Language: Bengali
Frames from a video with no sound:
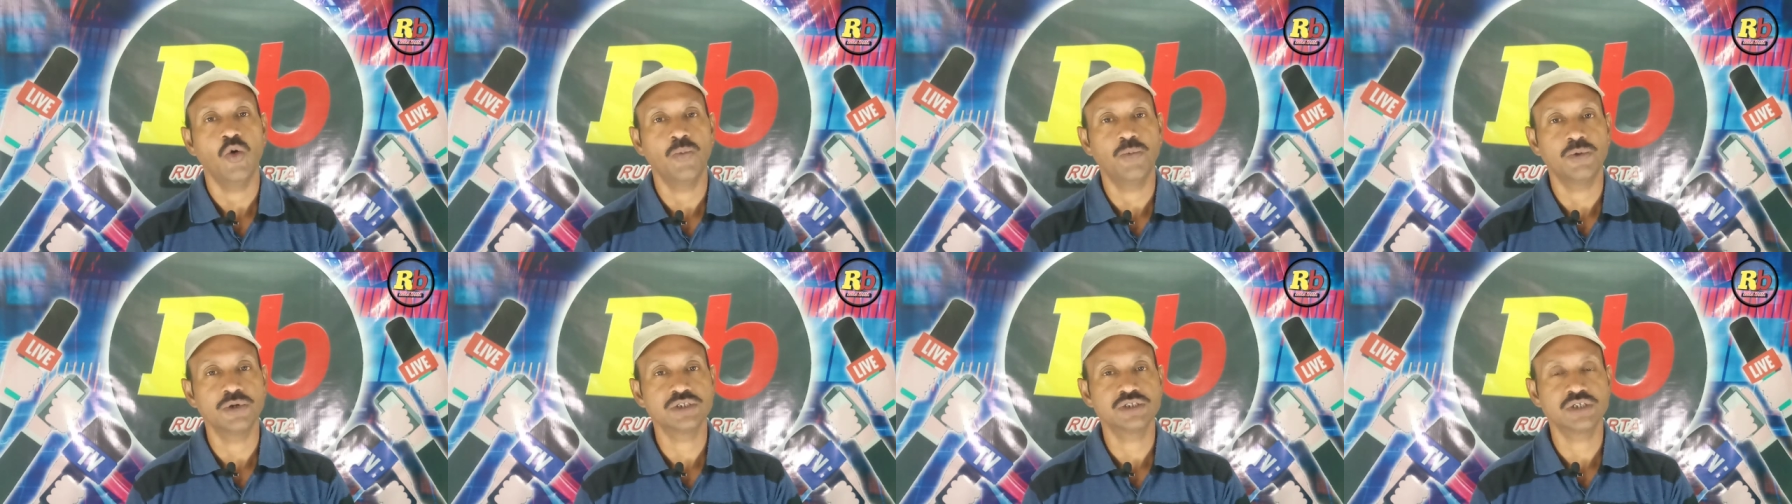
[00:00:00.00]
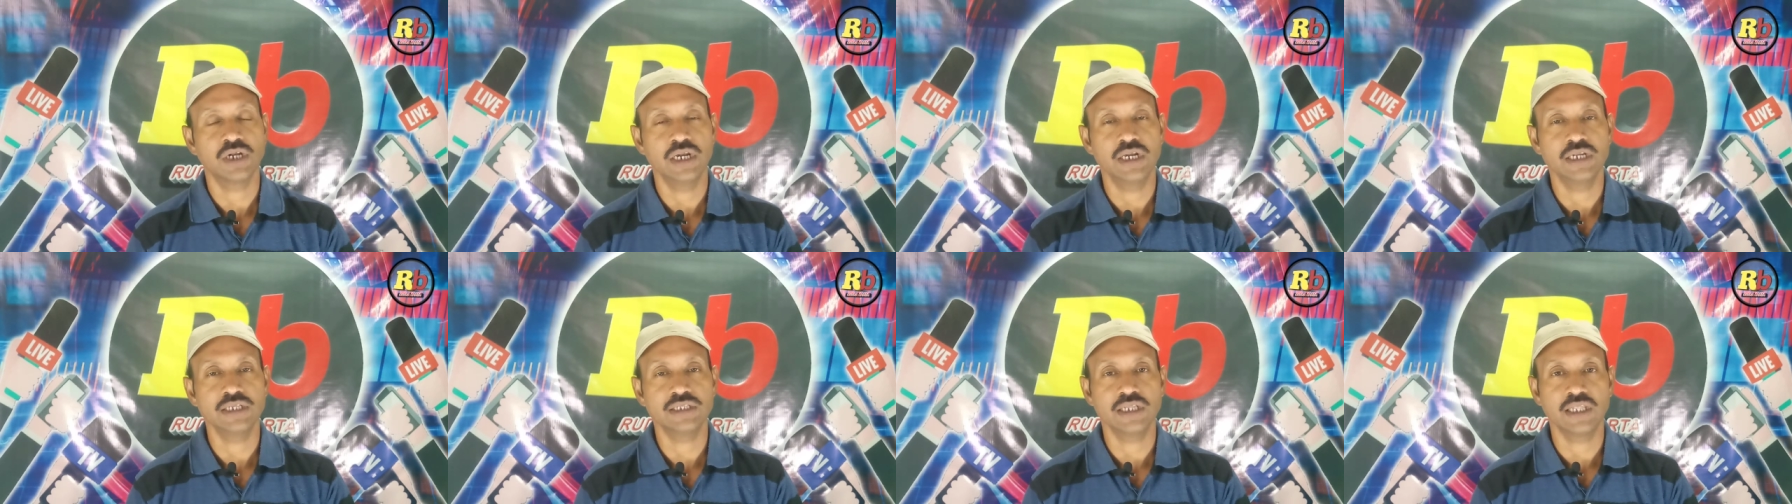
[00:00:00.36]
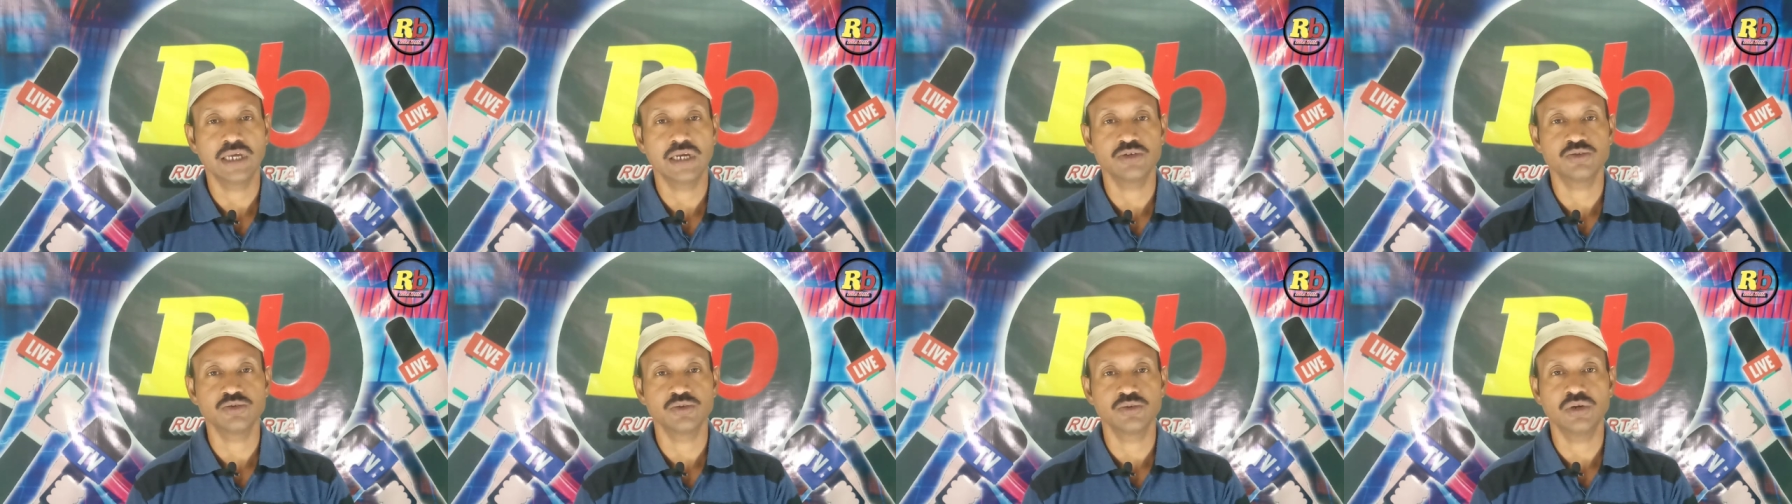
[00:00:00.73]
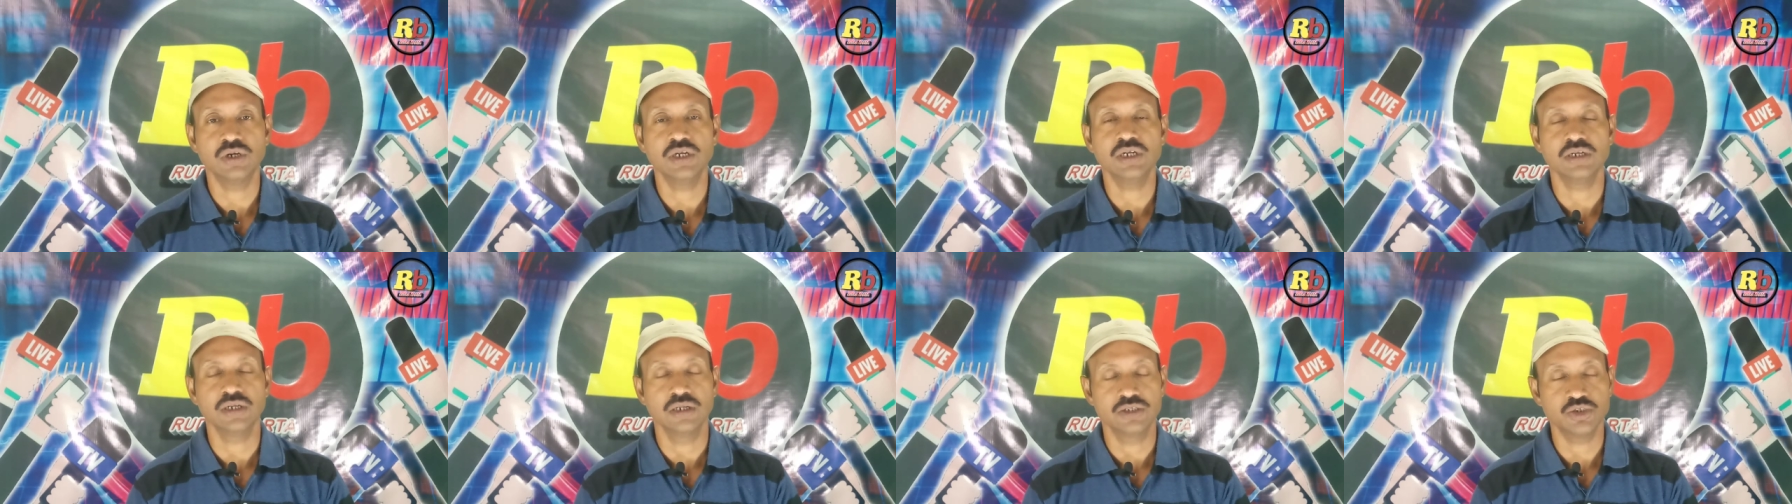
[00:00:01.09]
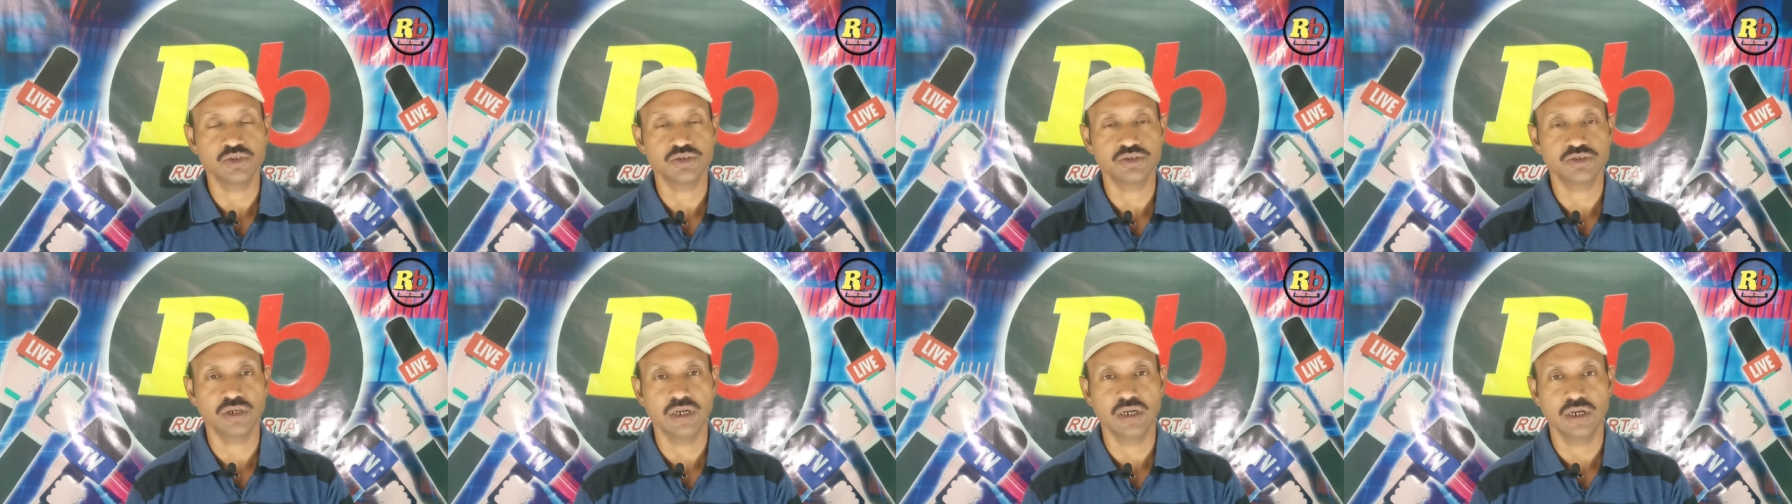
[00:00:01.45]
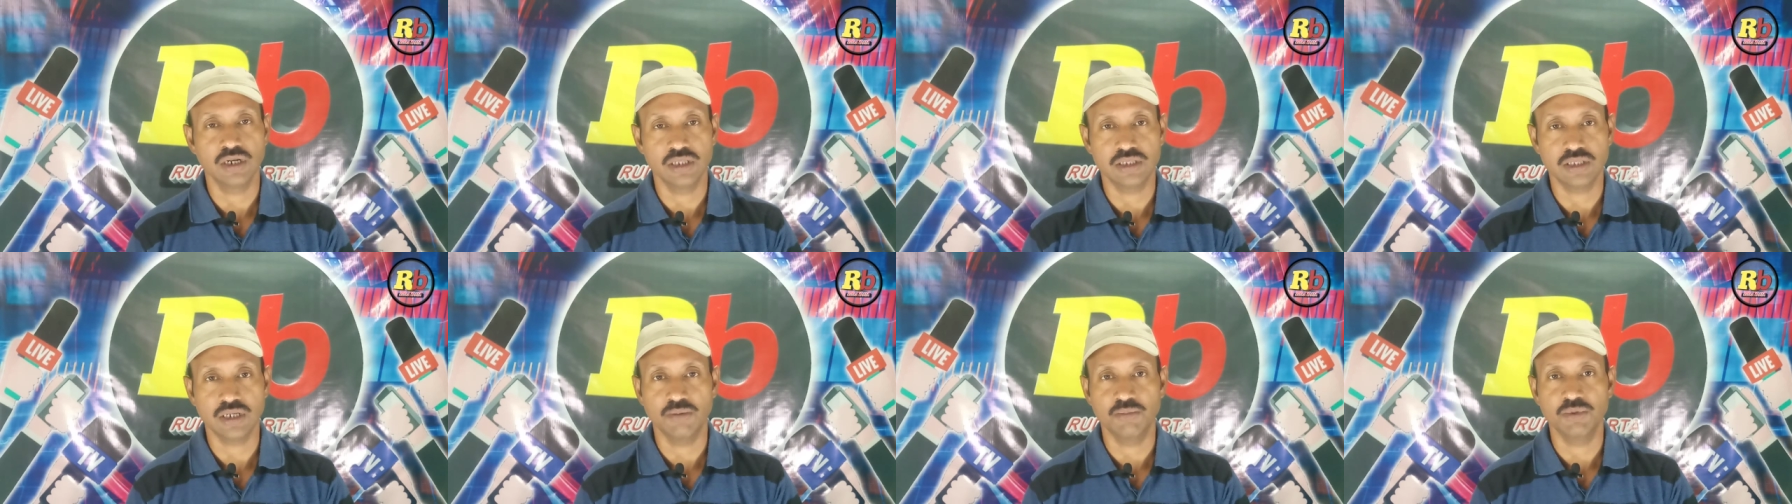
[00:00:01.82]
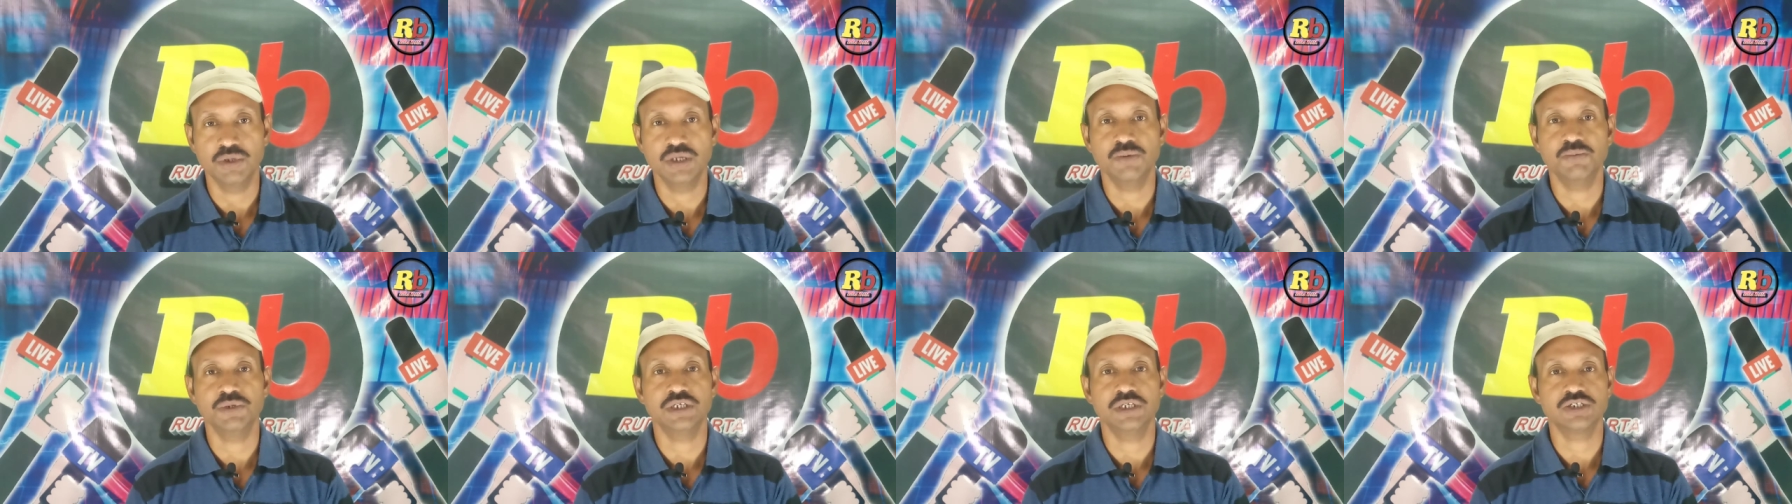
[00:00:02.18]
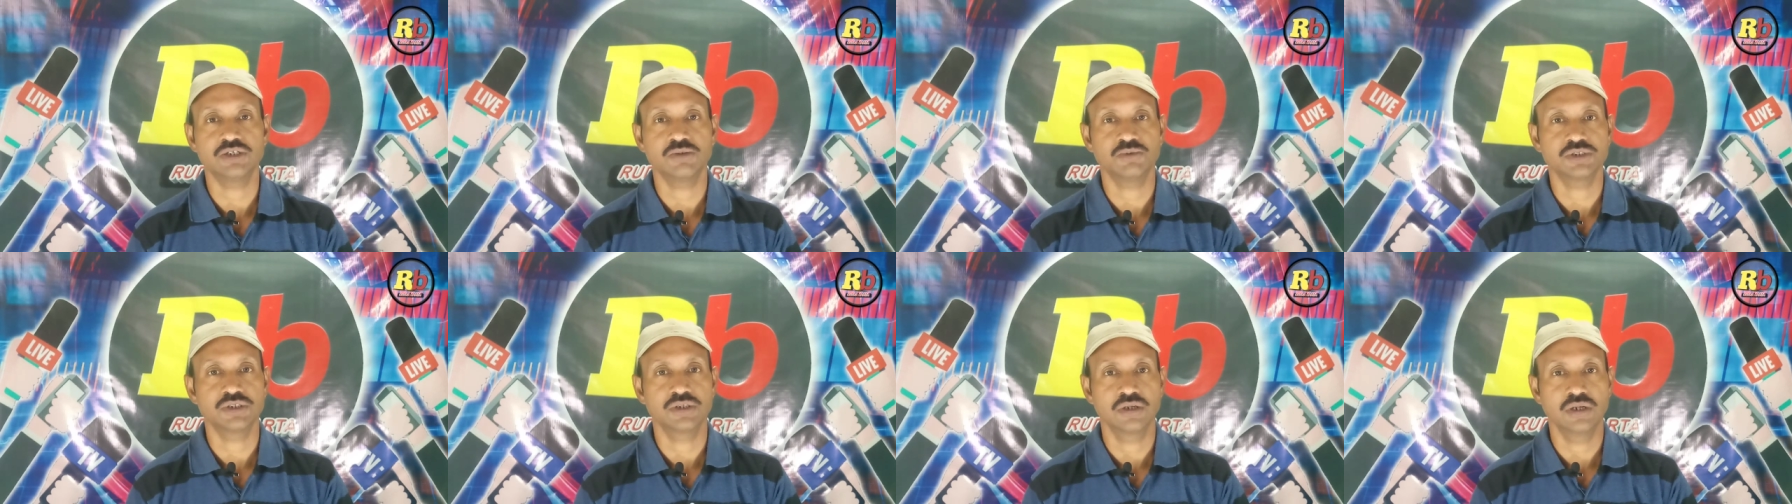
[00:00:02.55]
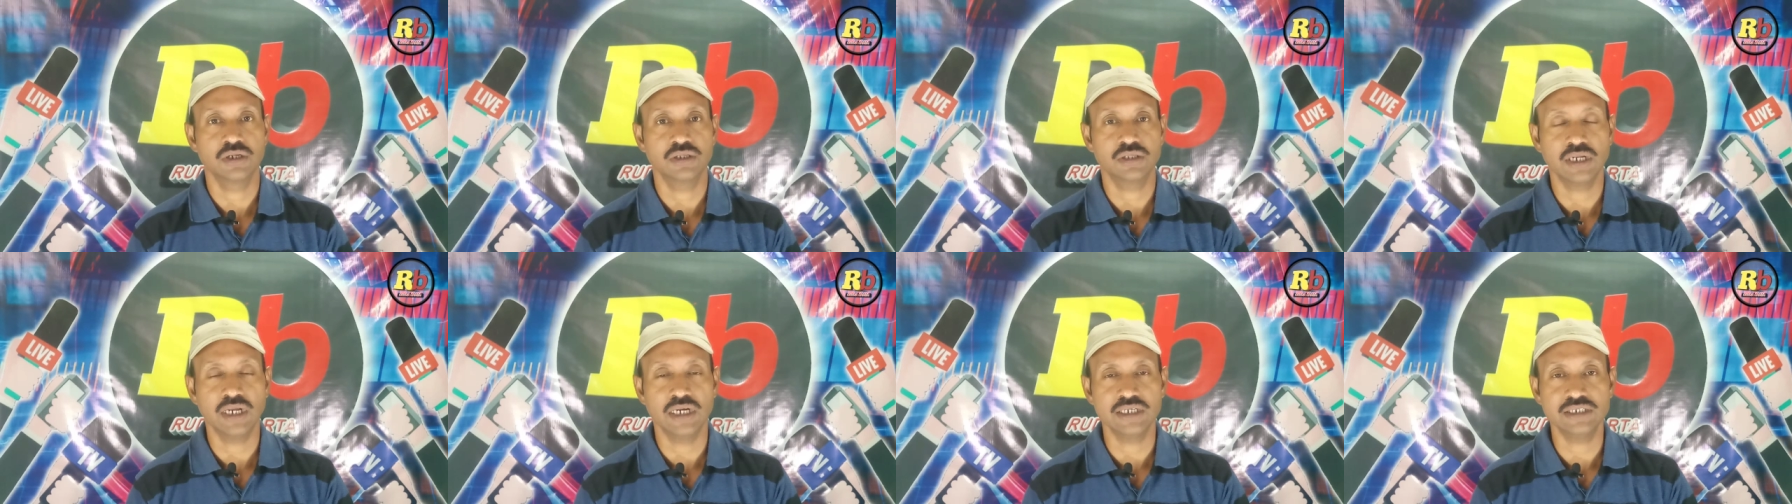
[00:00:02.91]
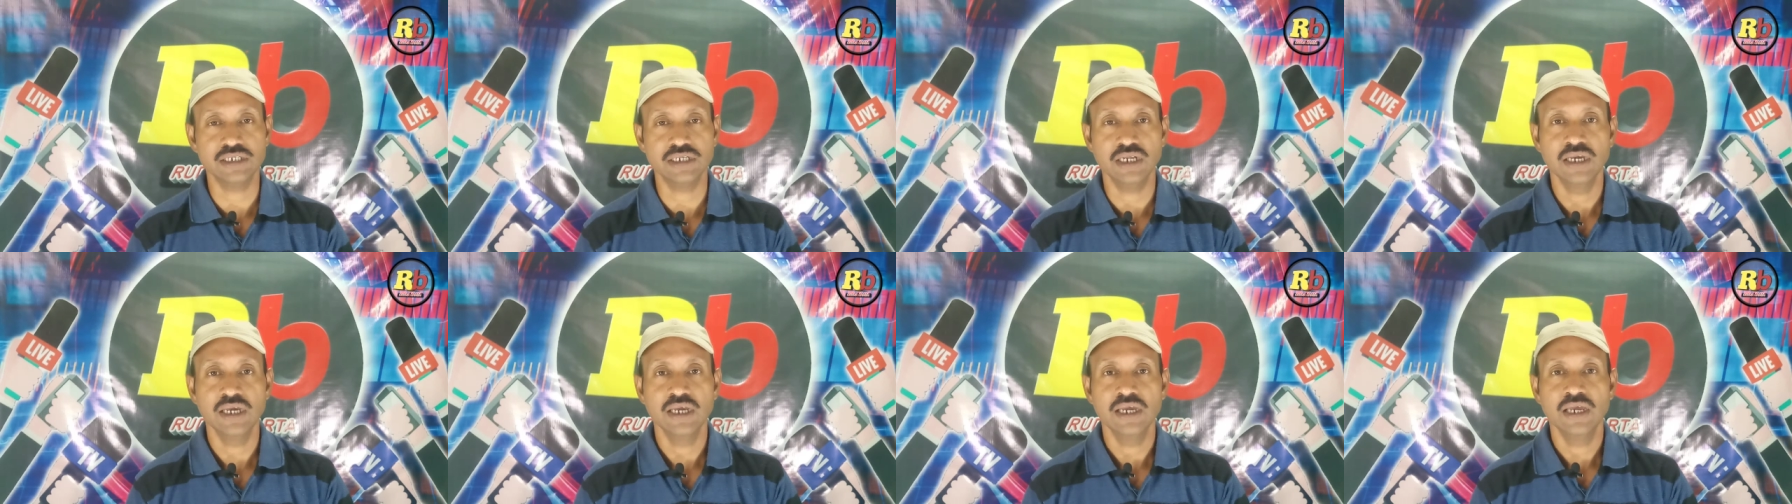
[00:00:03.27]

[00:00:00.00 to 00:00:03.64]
উপর স্তরের নেতা থেকে শুরু করে নিচু স্তরের নেতারা বিজেপির যে সমস্ত নেতারা আছে